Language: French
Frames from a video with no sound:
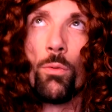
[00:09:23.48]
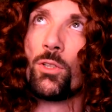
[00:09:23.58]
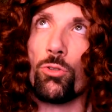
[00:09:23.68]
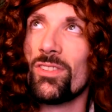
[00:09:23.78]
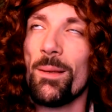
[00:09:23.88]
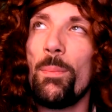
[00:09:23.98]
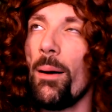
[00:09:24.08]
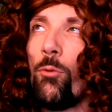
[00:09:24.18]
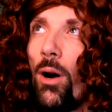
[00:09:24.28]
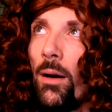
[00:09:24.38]
Je ne sais
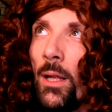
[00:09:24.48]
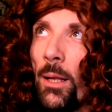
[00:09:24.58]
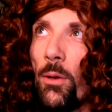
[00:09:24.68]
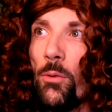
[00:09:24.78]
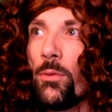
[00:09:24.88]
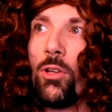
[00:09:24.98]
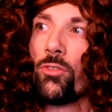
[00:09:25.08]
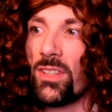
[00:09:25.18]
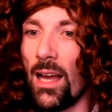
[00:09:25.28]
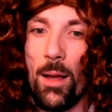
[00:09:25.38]
pas moi. Euh, euh, dans
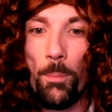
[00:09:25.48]
ce cas,